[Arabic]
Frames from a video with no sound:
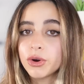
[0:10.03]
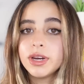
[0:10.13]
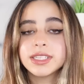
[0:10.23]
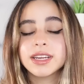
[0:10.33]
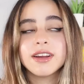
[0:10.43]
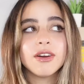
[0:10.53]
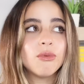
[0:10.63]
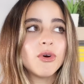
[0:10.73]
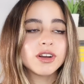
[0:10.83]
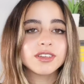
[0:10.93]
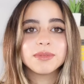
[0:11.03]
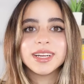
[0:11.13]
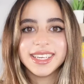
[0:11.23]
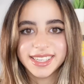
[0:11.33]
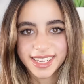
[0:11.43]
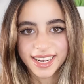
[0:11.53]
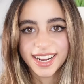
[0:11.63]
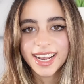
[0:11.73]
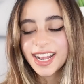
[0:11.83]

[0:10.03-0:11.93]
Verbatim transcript: كل سنه واكتر من اي سنه